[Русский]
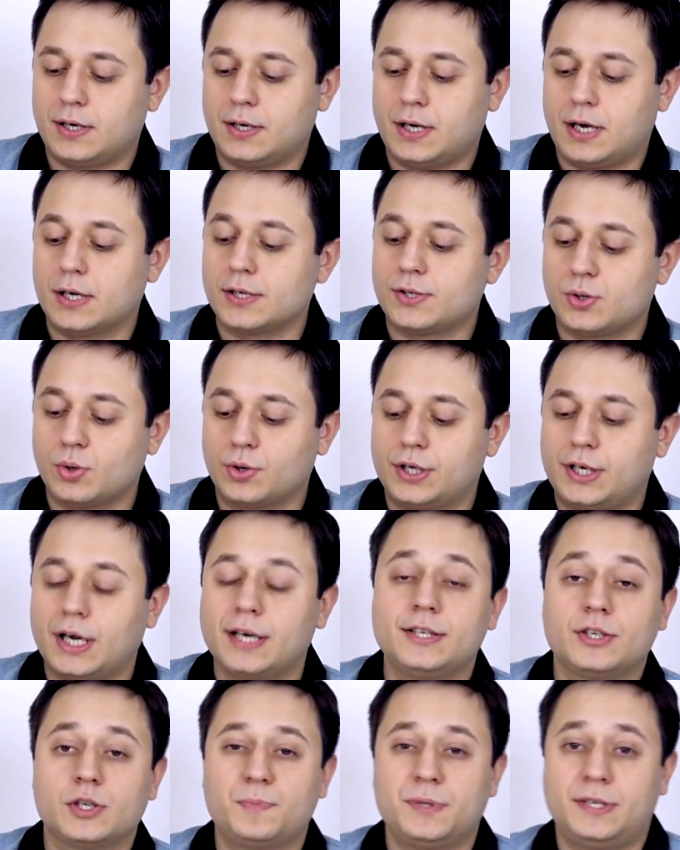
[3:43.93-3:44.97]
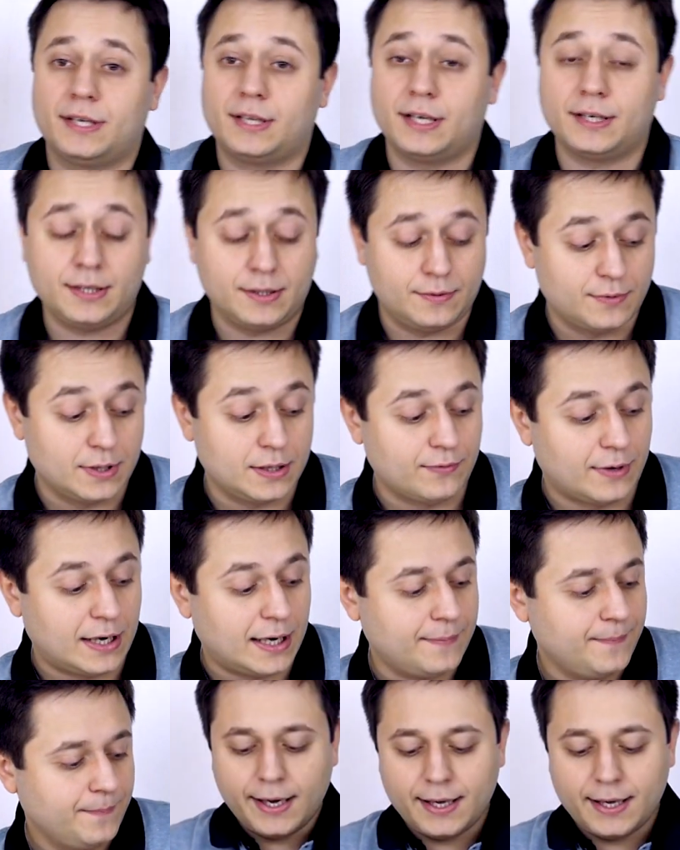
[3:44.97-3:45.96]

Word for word: на сокете 1151V2.